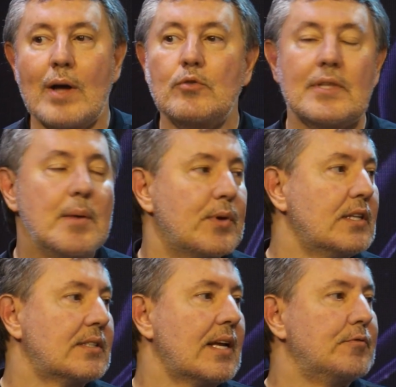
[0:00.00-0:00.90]
quanto tempo que a
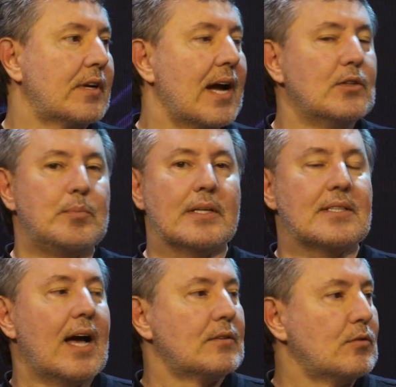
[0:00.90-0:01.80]
gente tem que ficar no
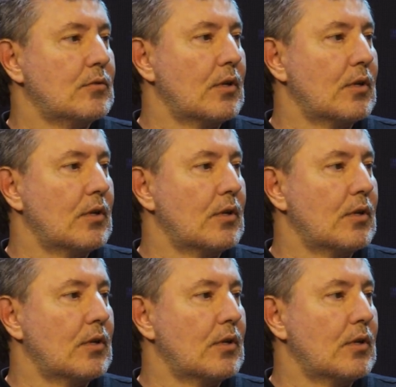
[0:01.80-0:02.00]
passado, no